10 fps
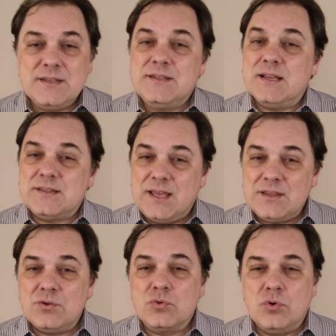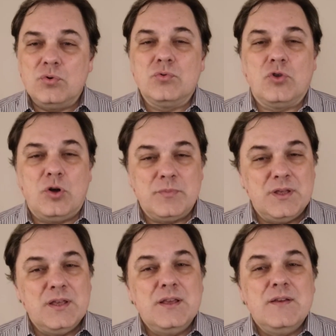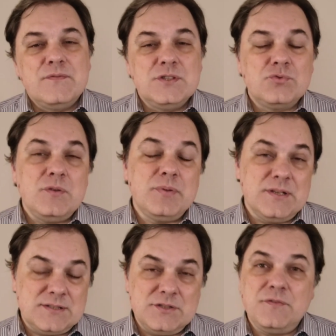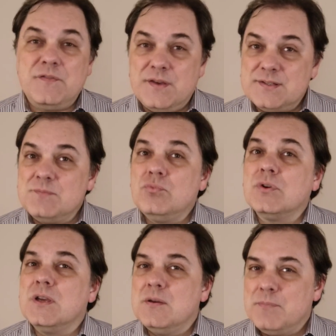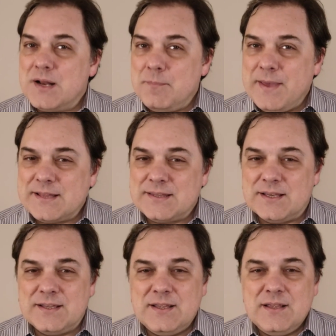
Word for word: que até trocou o nome de sua empresa de Facebook para Meta.